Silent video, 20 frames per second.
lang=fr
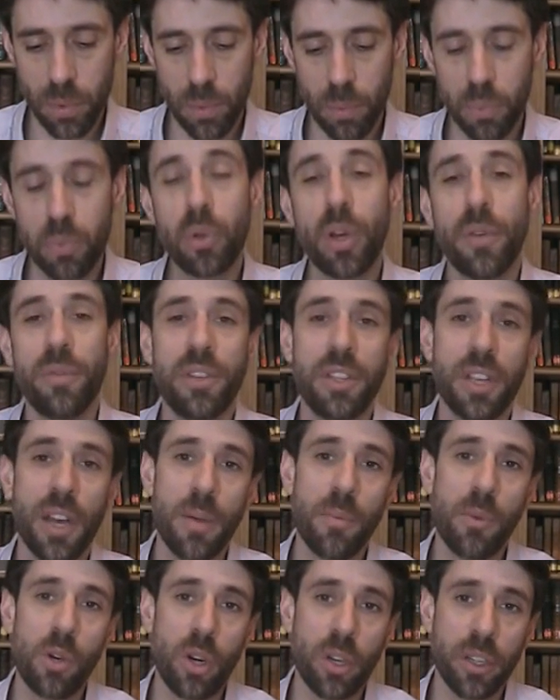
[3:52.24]
Pour éviter la
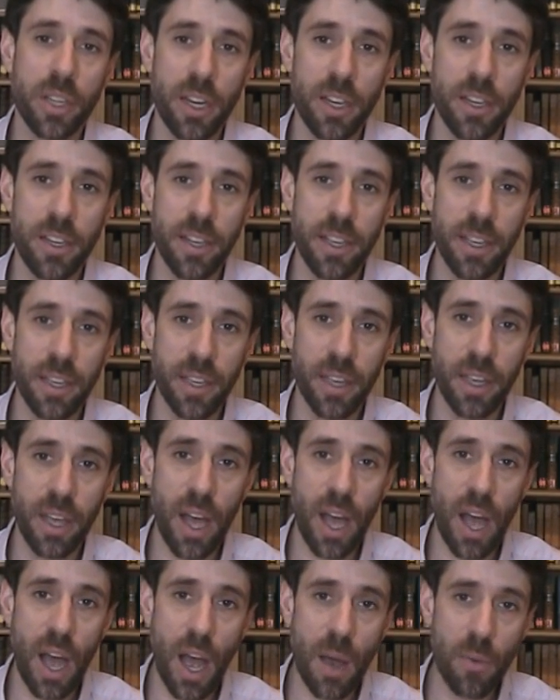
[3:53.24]
mort,
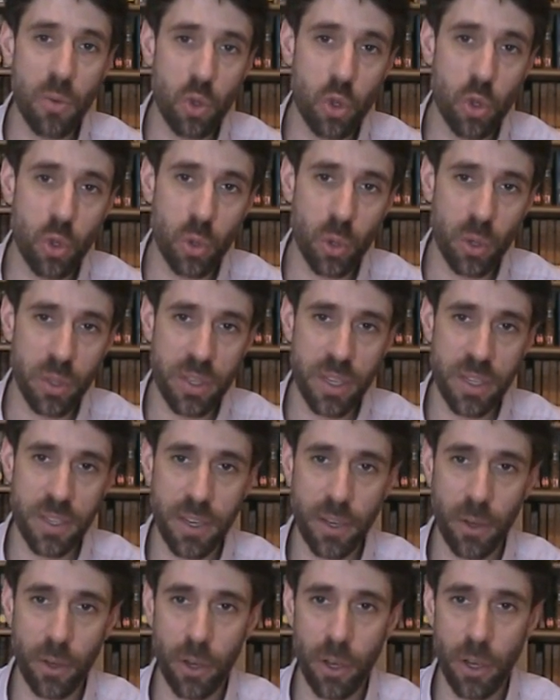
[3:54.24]
Galilée abjure ses
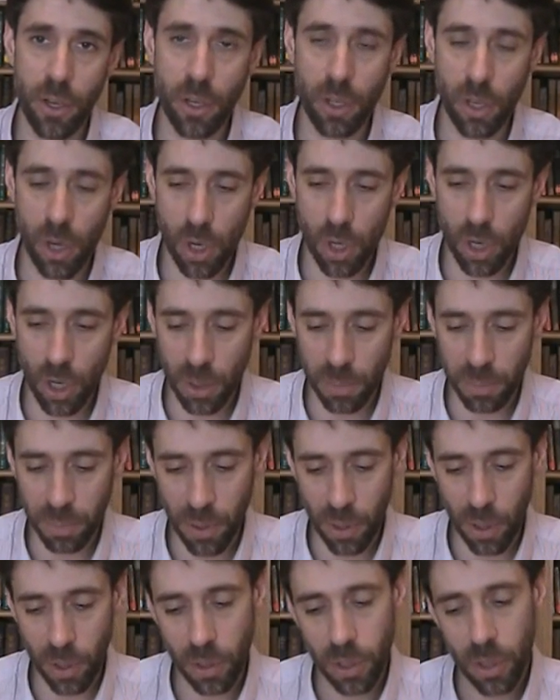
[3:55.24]
erreurs en
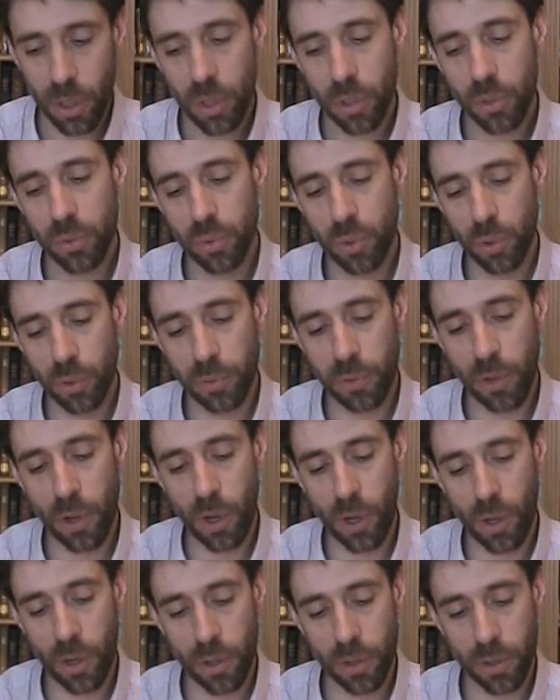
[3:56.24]
rampant
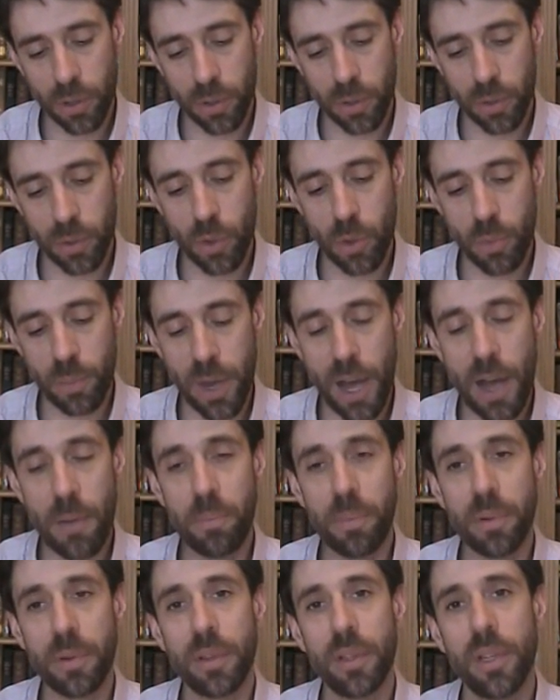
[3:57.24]
devant le
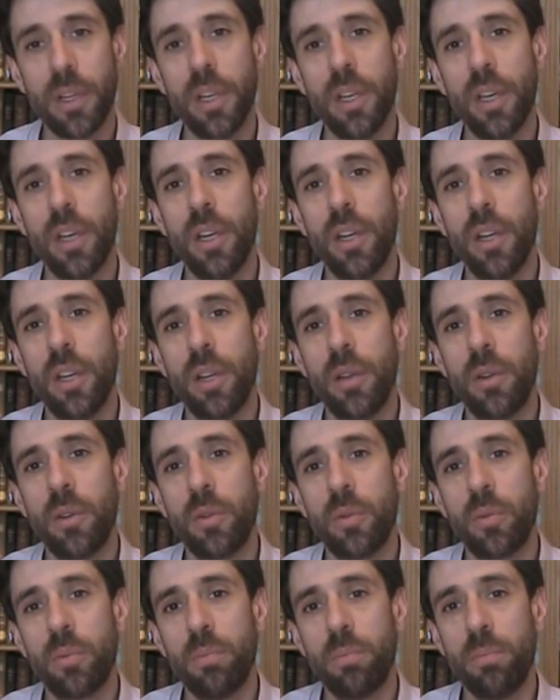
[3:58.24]
pape.
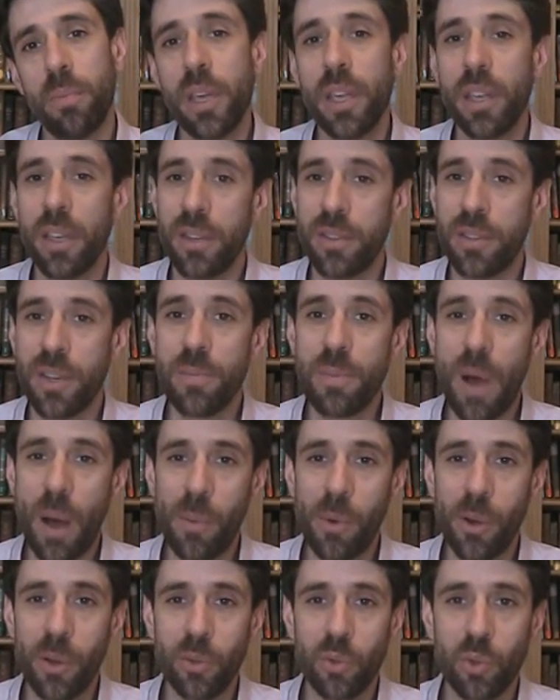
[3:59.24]
Mais il
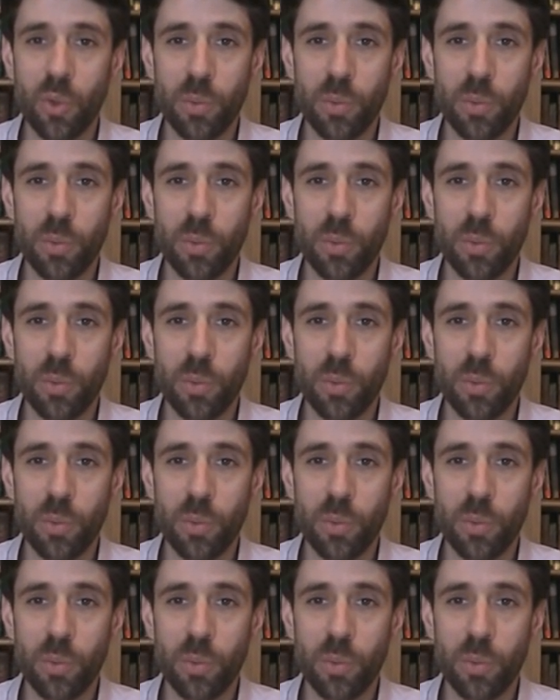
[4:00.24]
marmonne tout